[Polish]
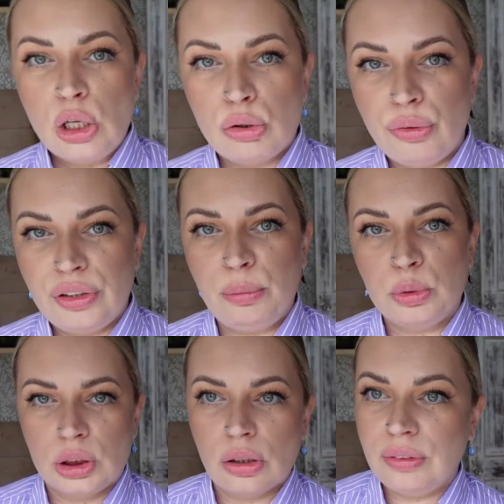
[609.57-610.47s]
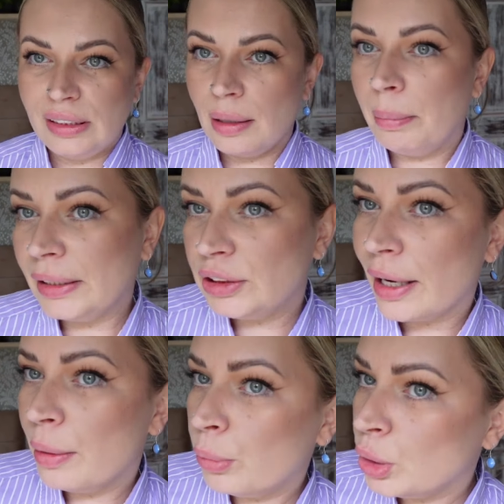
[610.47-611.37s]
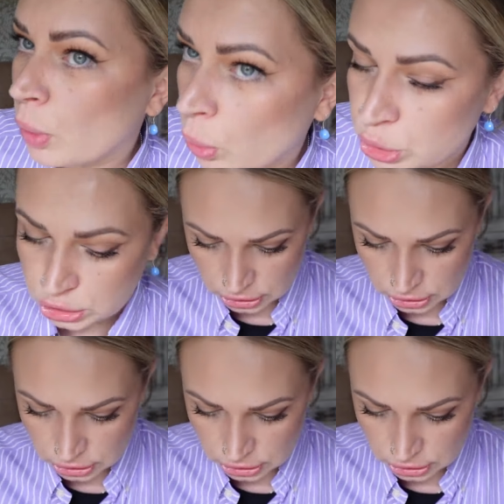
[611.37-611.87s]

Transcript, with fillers: głównym użytkownikiem będzie mój mąż,